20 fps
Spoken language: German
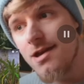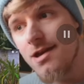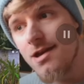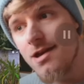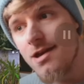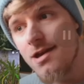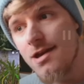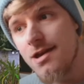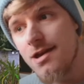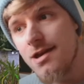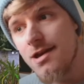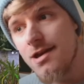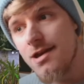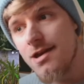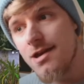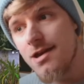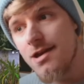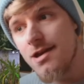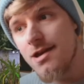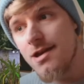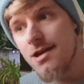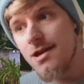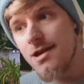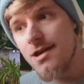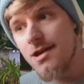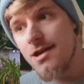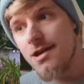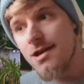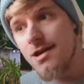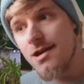Ich bin bei Instinct
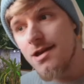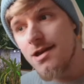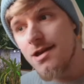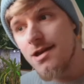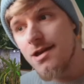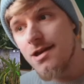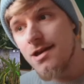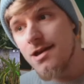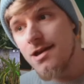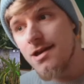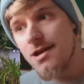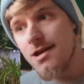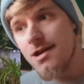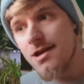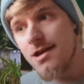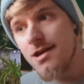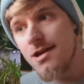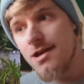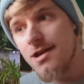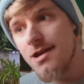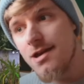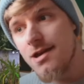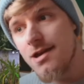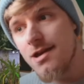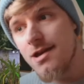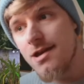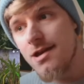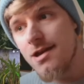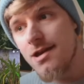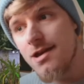3. Das ist ein tolles
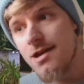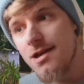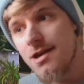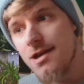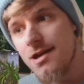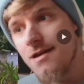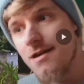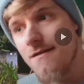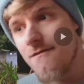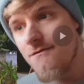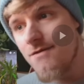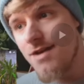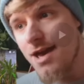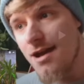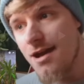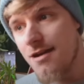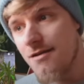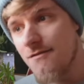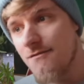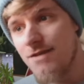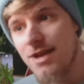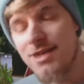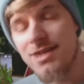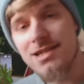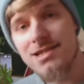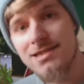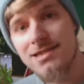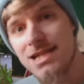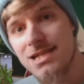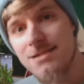Management wer
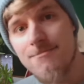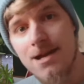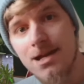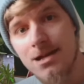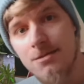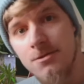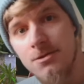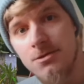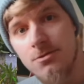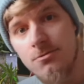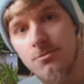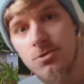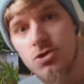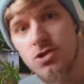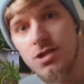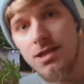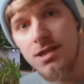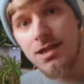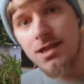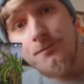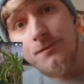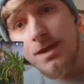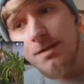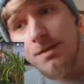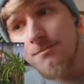welches Netzwerk im Hintergrund stehen hat.